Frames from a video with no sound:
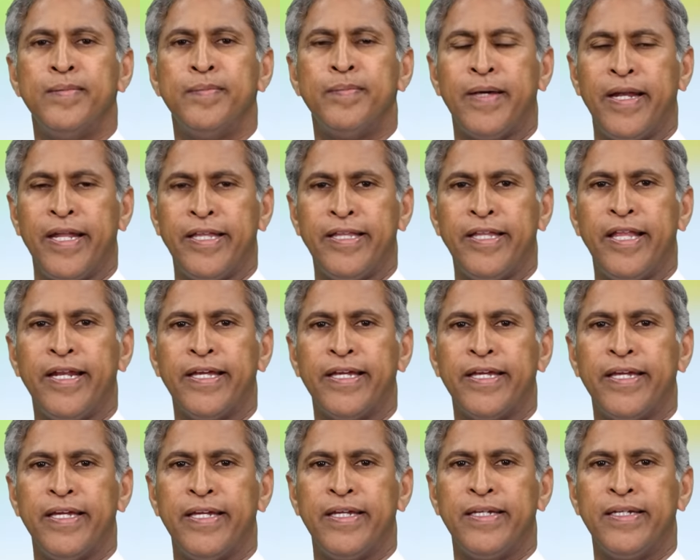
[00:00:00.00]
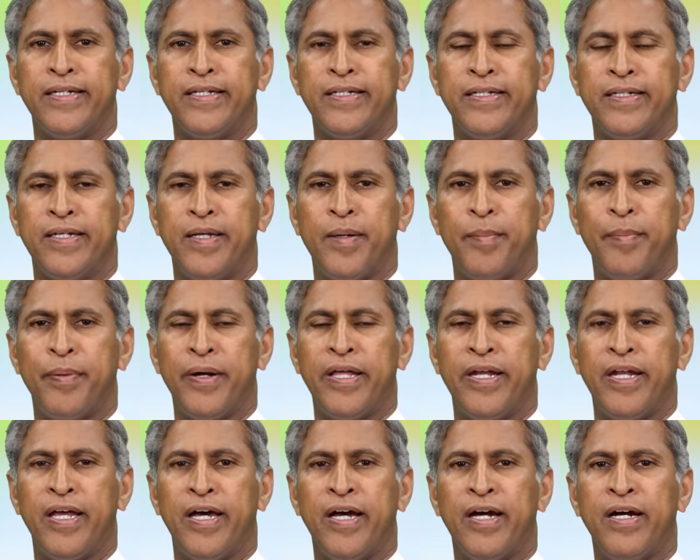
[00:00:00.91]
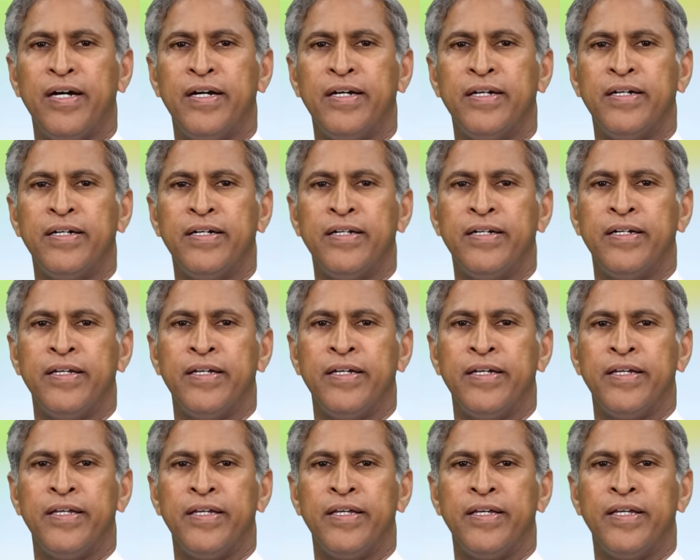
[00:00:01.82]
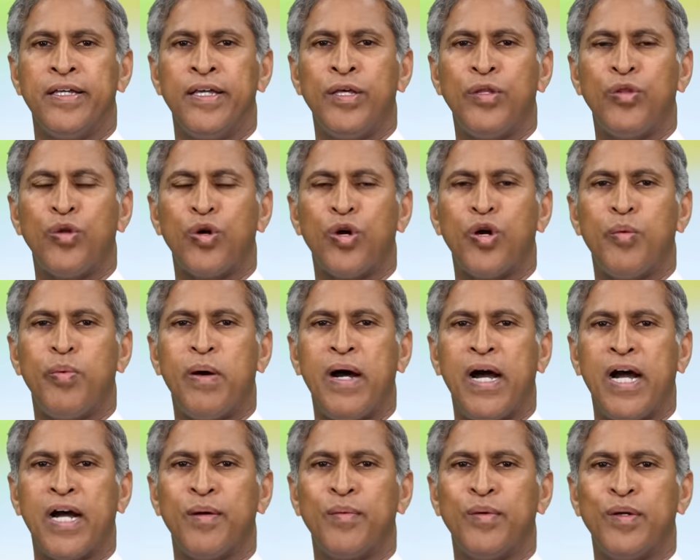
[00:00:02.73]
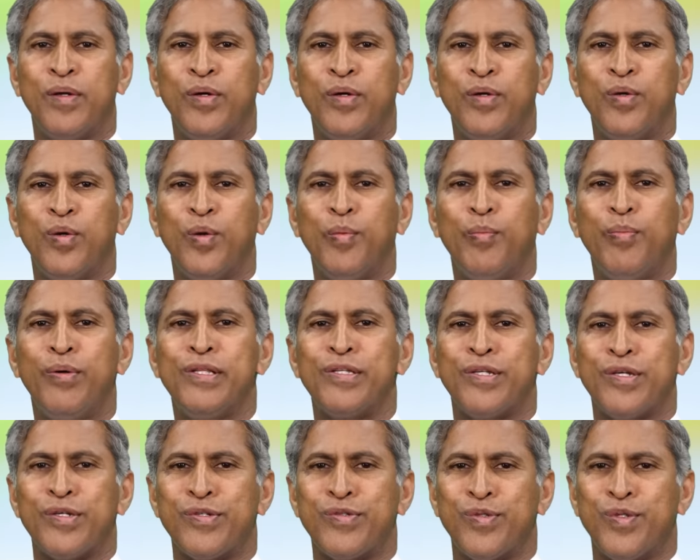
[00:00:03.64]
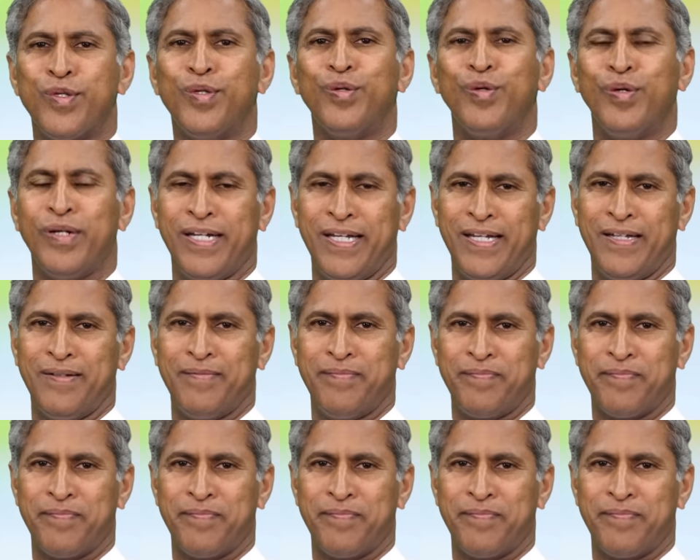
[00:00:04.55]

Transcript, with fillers: మనందరికీ ఎప్పుడైనా ఏదో ఒక భాగంలో నొప్పులు చేస్తూ ఉంటాయి